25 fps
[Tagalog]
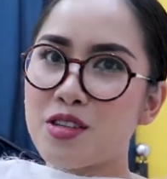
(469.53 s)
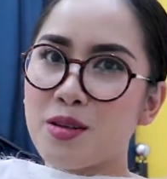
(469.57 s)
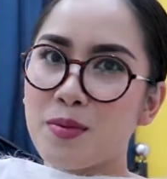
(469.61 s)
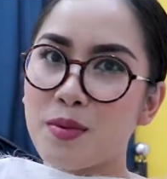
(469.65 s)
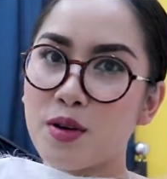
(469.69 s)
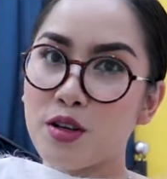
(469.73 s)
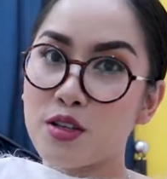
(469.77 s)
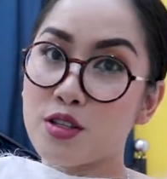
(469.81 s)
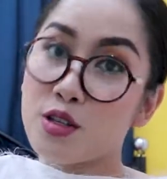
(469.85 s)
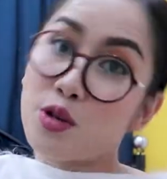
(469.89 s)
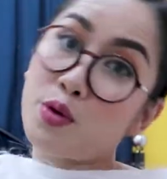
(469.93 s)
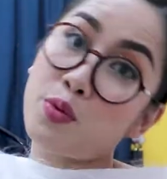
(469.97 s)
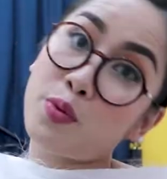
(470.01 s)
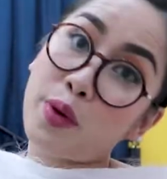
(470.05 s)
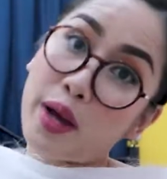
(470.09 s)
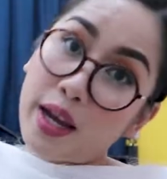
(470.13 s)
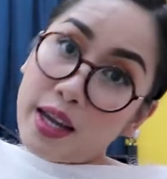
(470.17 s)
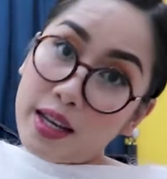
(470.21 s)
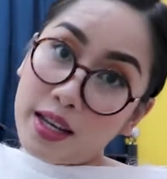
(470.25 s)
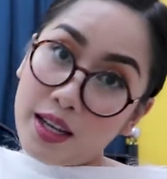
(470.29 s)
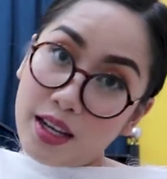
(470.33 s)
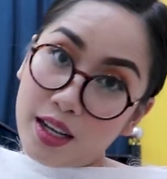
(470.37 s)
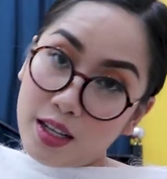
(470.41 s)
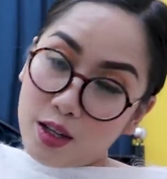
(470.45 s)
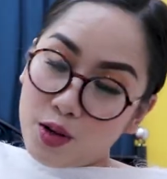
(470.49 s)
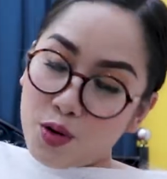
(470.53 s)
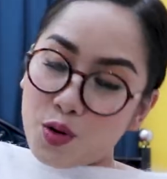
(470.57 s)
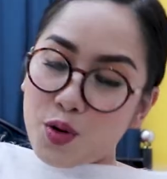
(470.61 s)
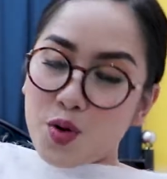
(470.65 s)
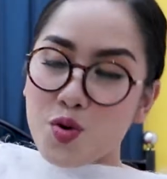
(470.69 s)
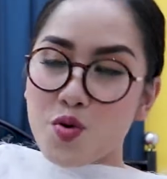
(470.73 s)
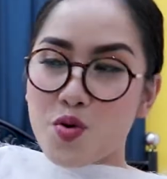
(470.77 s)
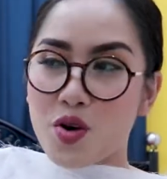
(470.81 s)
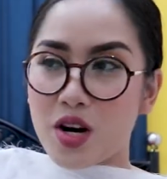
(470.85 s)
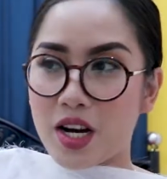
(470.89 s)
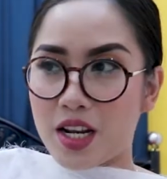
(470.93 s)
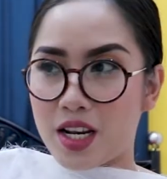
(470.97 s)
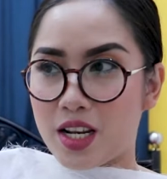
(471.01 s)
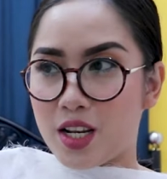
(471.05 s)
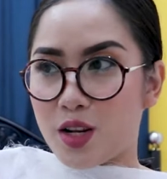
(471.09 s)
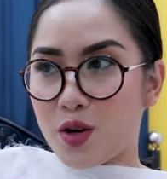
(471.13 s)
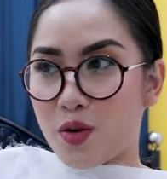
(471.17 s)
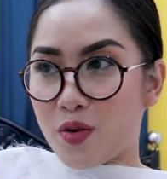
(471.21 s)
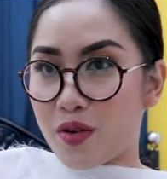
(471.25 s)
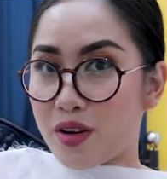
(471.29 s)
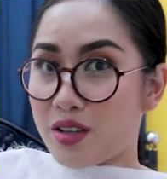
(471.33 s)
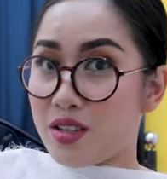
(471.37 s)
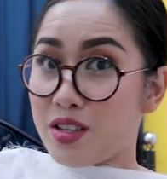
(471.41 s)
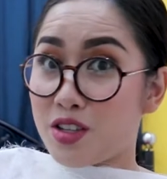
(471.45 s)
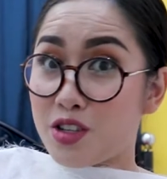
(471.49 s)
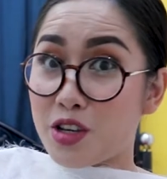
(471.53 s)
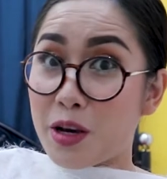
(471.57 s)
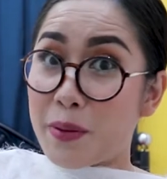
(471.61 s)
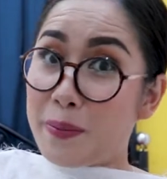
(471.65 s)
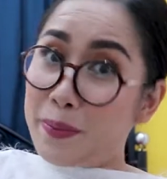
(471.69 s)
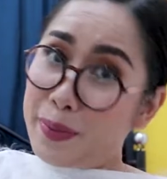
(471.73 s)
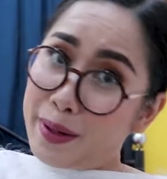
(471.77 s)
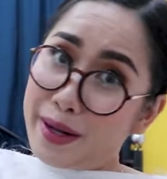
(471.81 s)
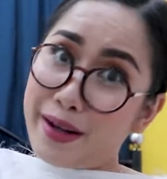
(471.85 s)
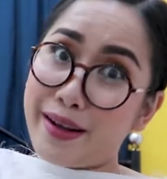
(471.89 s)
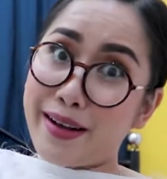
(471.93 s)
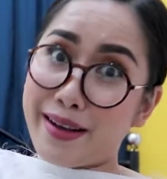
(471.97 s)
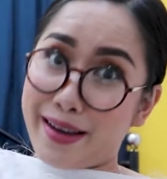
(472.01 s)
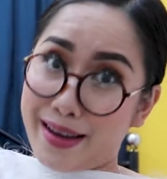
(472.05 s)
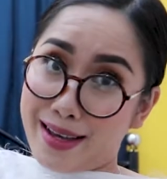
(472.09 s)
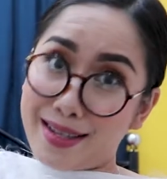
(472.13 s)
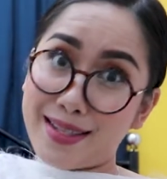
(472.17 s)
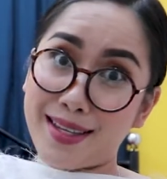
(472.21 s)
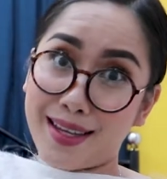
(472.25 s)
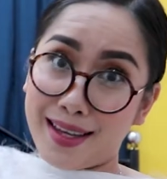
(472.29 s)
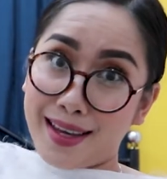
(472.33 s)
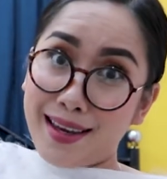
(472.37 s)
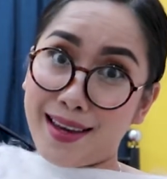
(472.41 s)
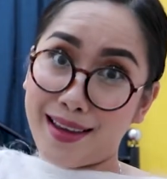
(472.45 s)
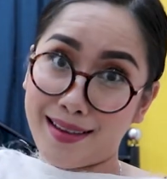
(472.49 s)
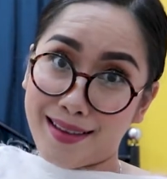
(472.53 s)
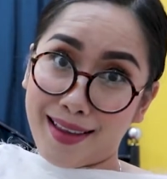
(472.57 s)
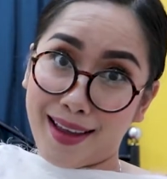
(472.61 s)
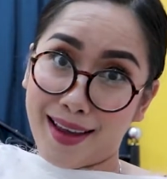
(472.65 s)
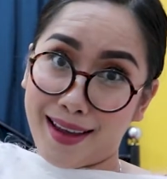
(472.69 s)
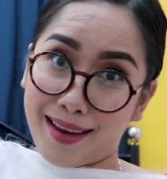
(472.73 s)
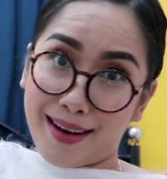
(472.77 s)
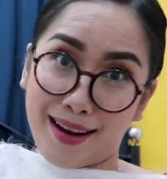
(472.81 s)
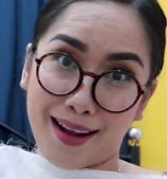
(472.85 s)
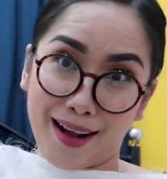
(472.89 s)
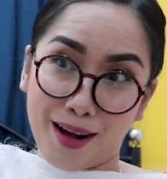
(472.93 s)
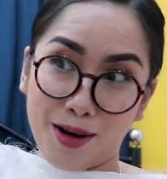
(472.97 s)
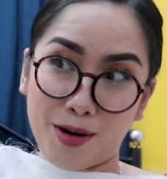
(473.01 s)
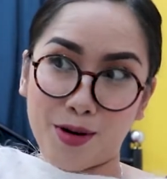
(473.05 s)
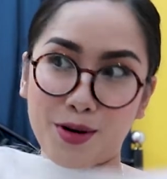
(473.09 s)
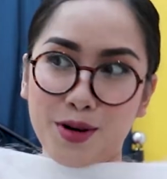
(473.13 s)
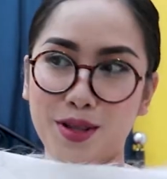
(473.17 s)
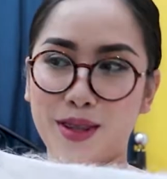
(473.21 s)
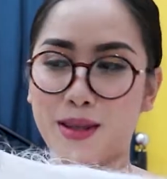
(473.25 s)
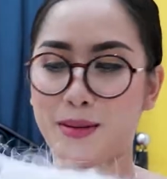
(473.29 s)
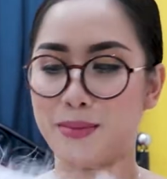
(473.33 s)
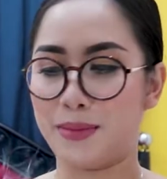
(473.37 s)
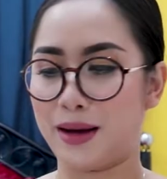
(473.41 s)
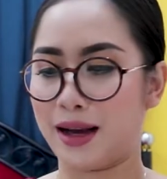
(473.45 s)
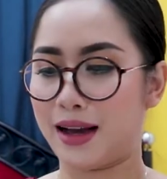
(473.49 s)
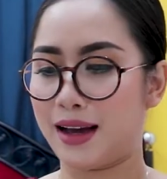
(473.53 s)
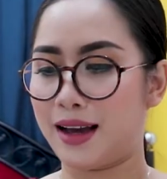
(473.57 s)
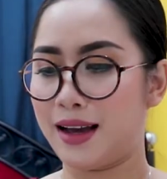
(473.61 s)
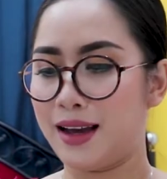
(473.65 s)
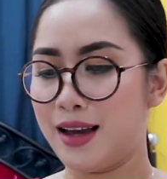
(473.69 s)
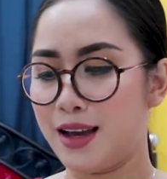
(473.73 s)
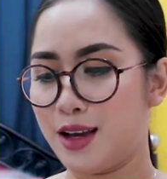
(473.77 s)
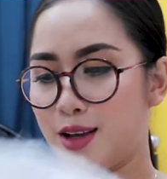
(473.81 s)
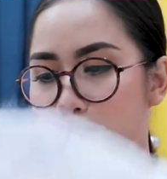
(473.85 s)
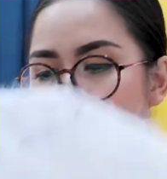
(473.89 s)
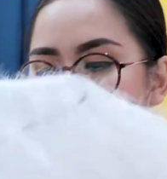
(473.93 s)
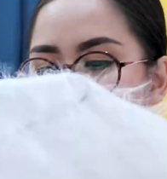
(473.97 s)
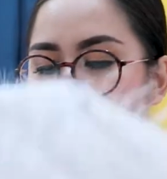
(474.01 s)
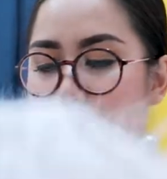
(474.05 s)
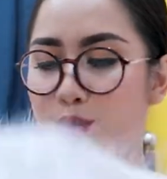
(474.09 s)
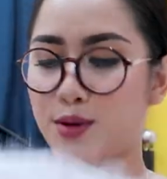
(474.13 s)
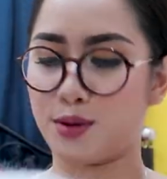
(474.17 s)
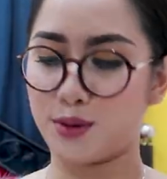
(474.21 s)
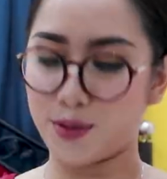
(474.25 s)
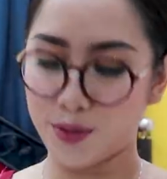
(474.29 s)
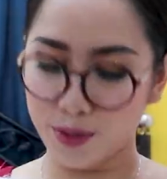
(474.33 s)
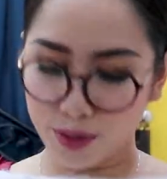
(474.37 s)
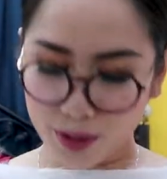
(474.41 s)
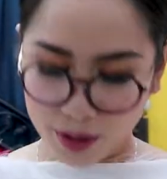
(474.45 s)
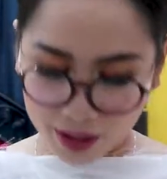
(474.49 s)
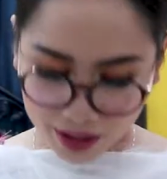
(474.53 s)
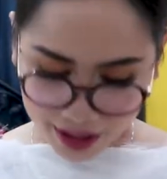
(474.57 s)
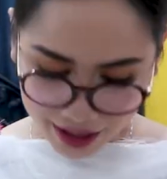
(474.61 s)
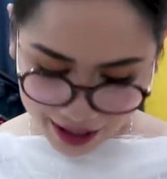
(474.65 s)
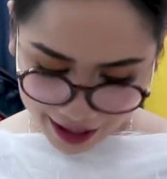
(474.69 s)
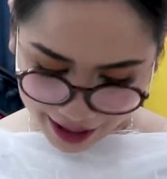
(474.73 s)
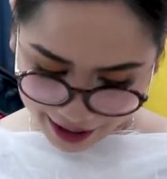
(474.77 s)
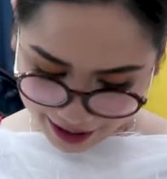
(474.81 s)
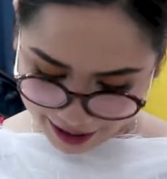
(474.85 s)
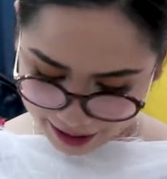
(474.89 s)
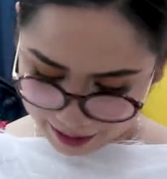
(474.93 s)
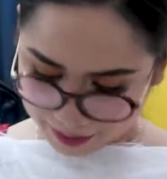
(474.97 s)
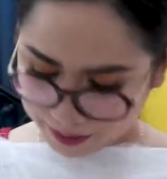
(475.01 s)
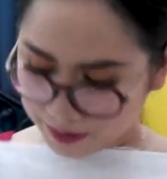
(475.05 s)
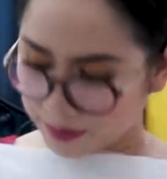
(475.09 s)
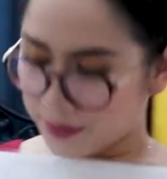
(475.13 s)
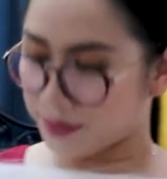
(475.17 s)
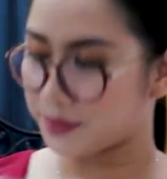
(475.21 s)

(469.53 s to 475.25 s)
Sabi ko, so why not? Kukuha rin ako. Kasi syempre ah, guys, ingitera ako, ba diba? So, yan.